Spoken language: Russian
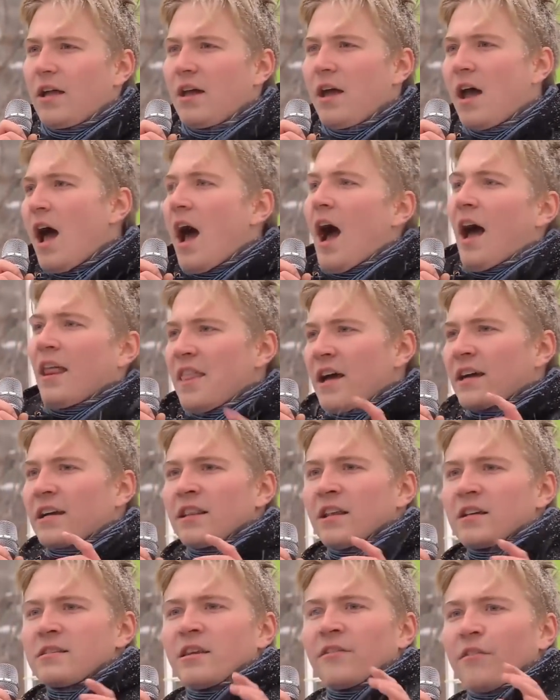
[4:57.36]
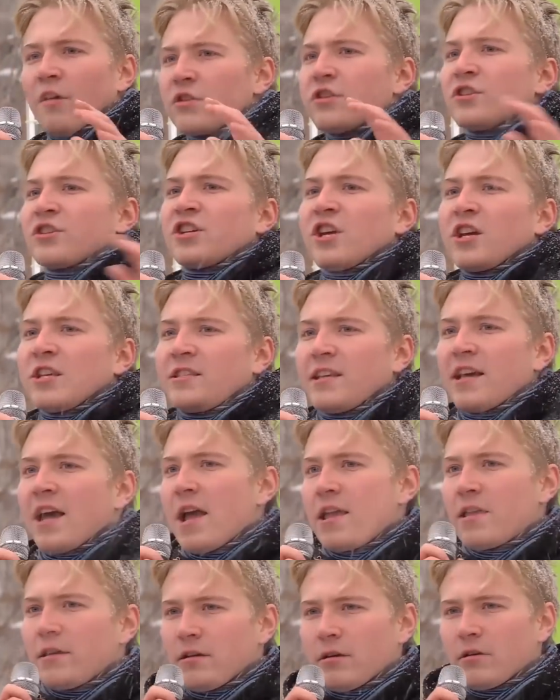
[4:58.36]
Однако на сегодняшний день
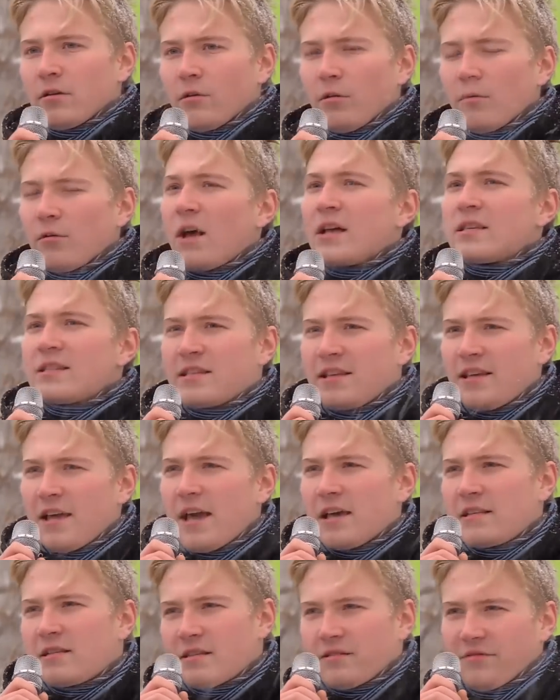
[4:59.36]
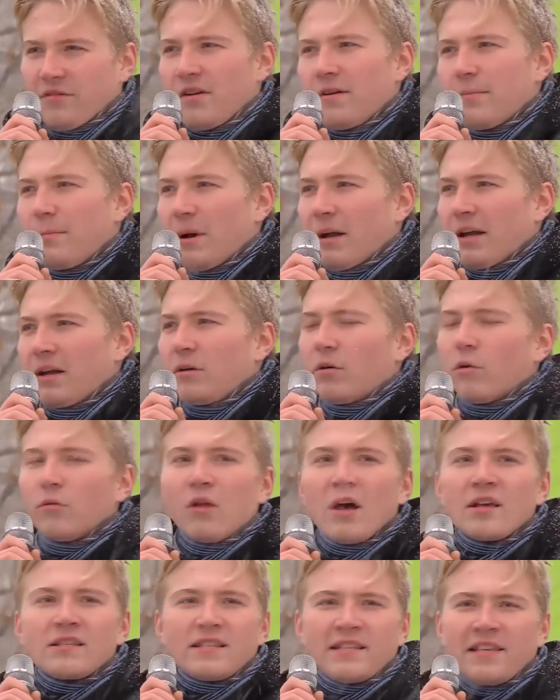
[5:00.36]
у нас есть выбор, у
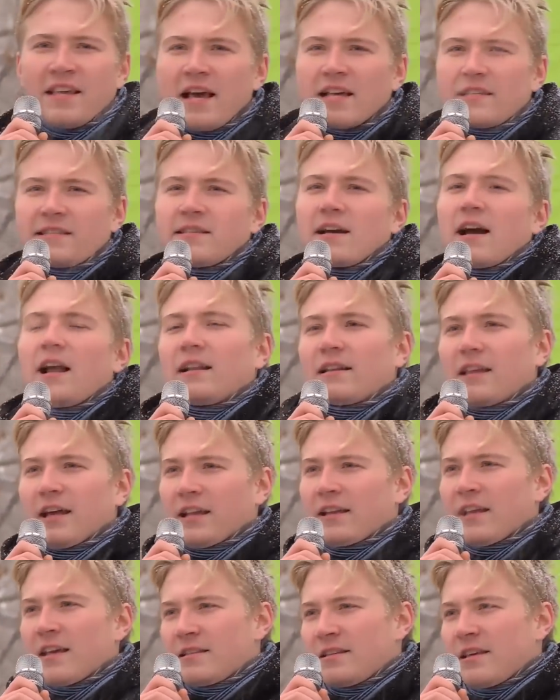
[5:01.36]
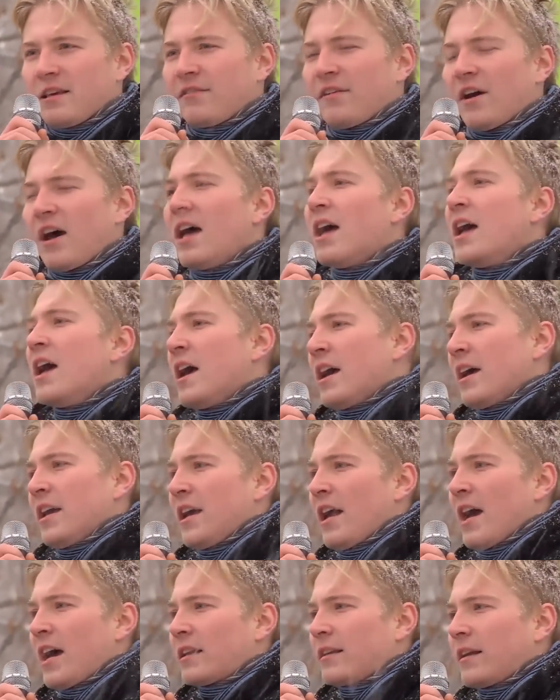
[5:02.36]
нас есть альтернатива, и
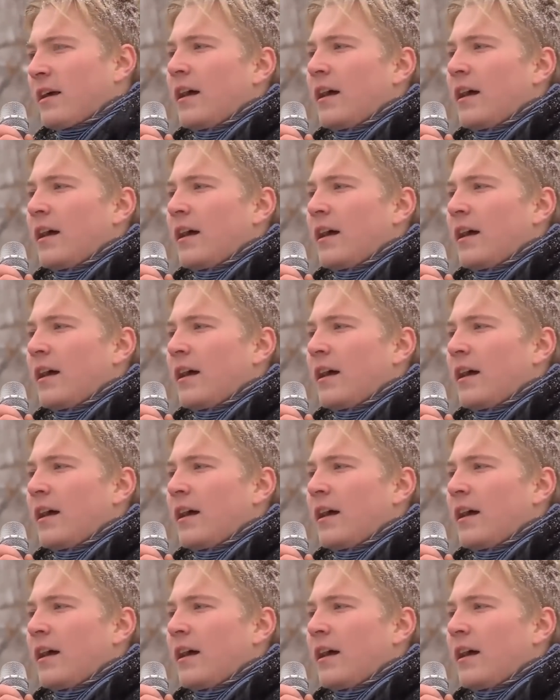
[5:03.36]
это